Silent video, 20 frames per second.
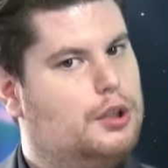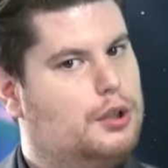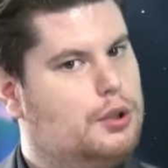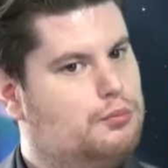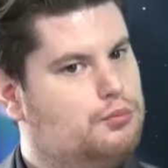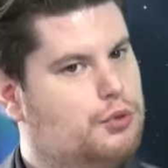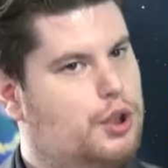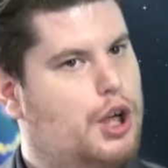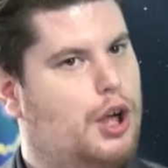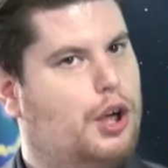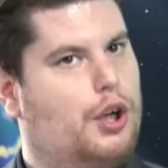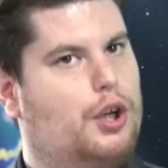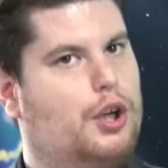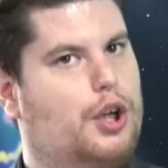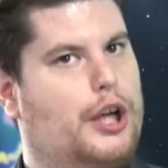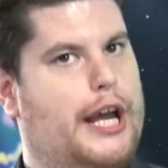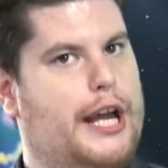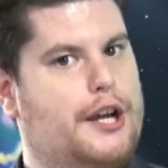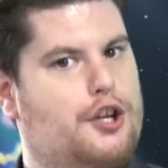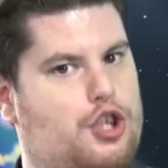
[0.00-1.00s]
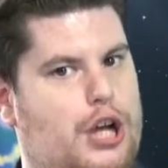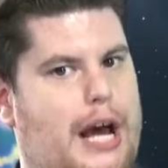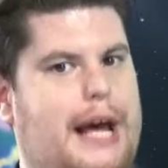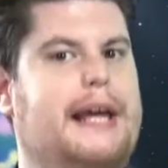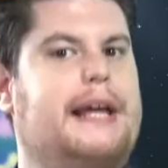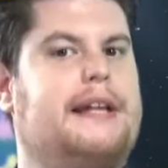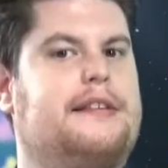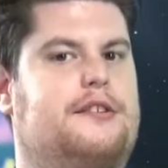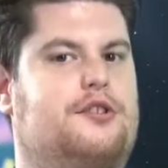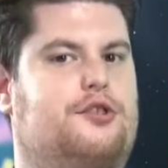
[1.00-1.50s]
naja,
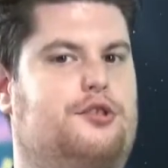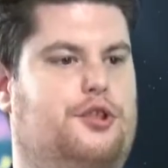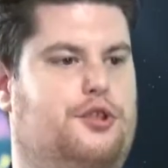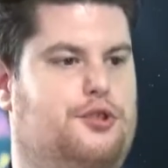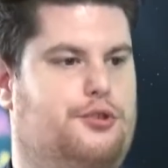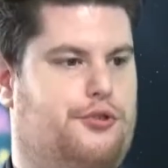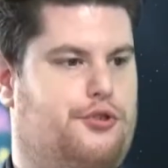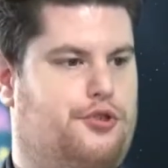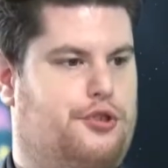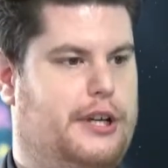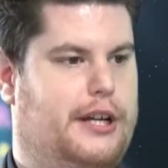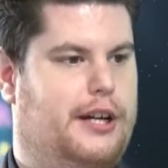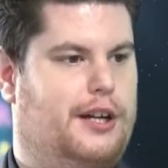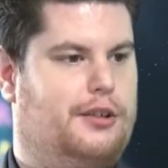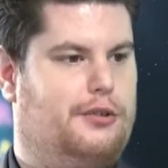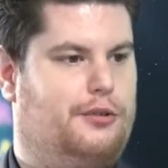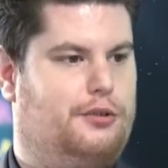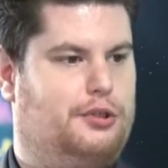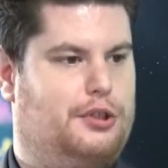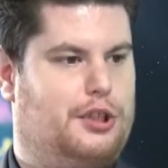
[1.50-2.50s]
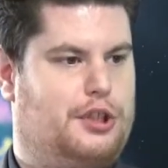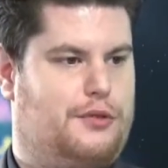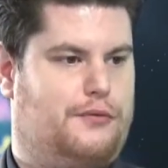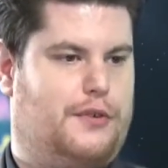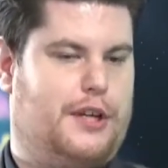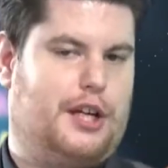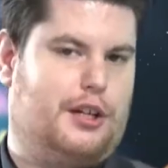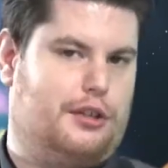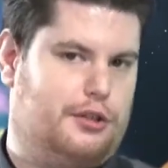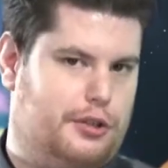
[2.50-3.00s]
entscheiden sich nicht so schnell. Und
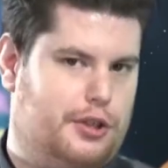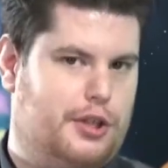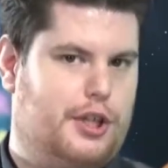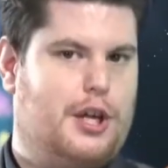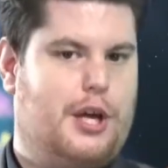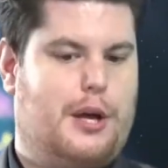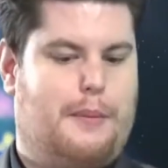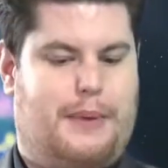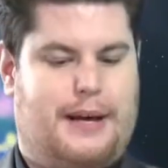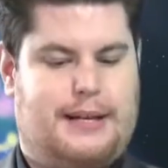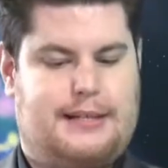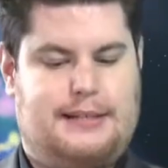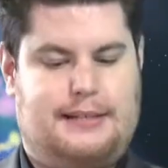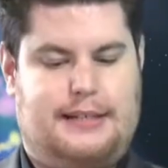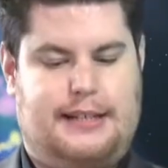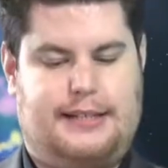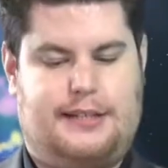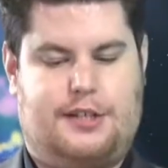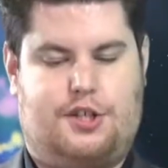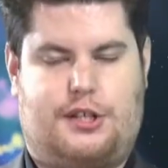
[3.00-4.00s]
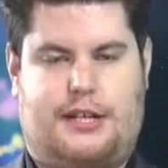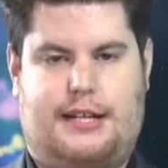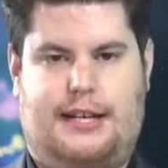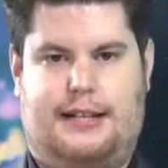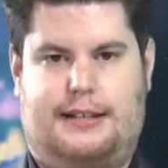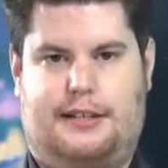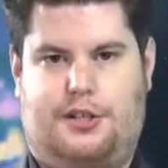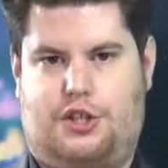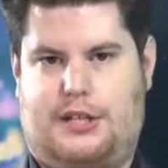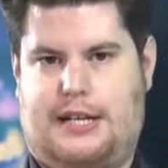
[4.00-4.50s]
deswegen passen diese
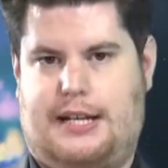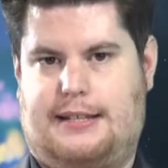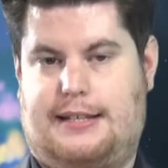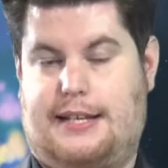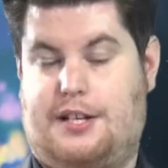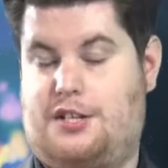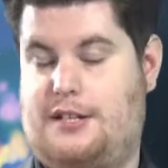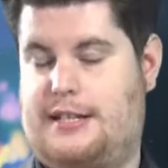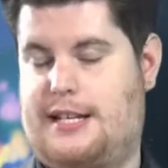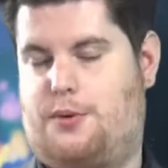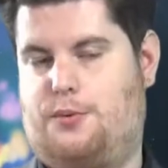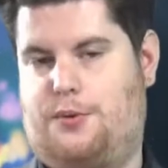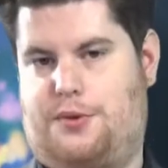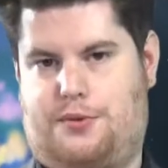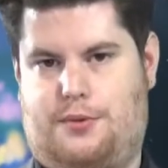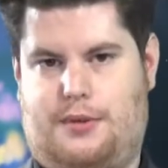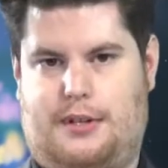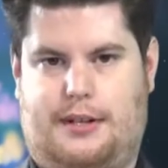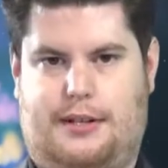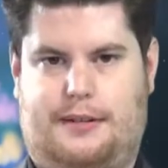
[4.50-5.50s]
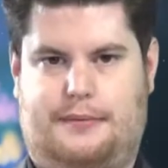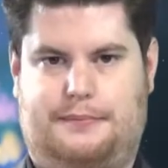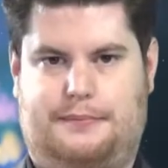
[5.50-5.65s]
genannten Sternzeichen sehr gut zueinander.